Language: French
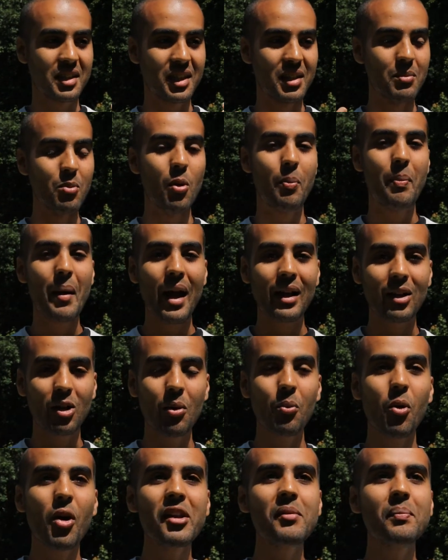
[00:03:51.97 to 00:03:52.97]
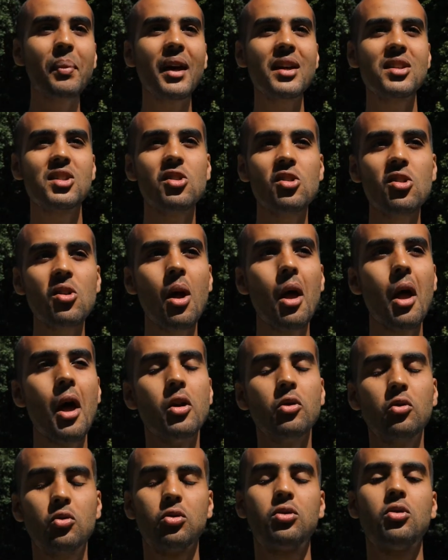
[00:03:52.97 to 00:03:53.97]
me parle Comment être présent
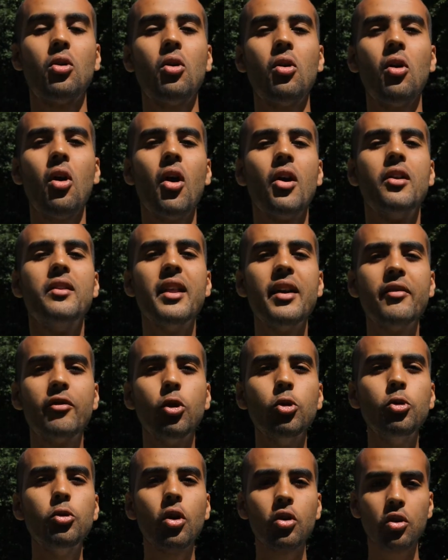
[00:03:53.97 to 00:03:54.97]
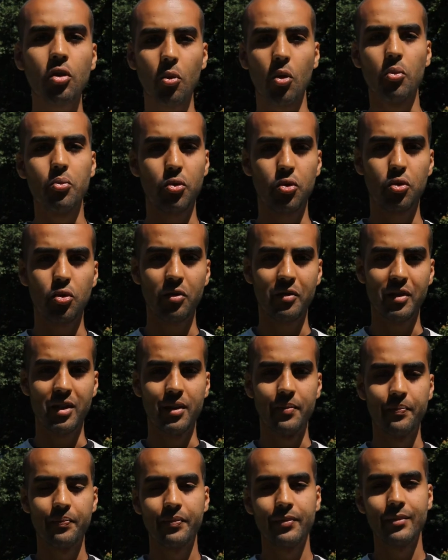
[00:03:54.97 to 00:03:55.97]
tout en évoluant dans mon but de vie
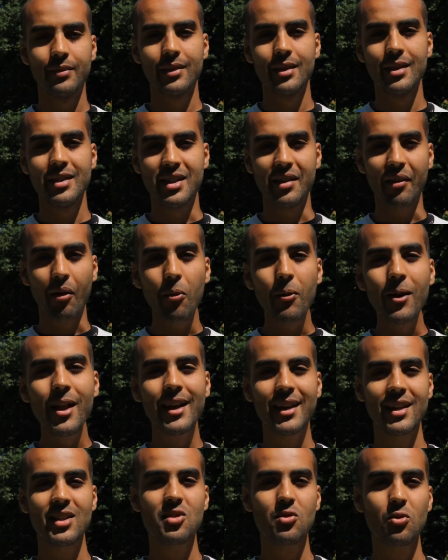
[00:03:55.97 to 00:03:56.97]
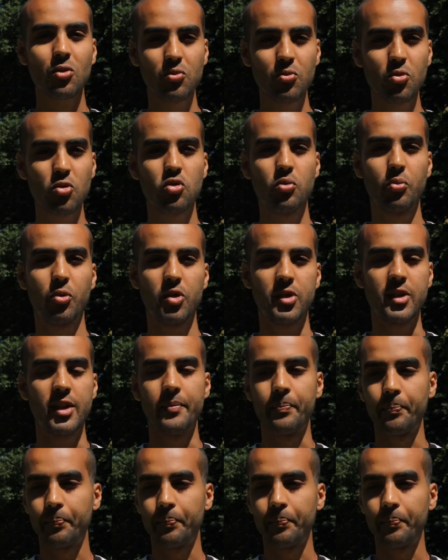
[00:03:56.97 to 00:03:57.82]
C'est vraiment la question que je me suis posée.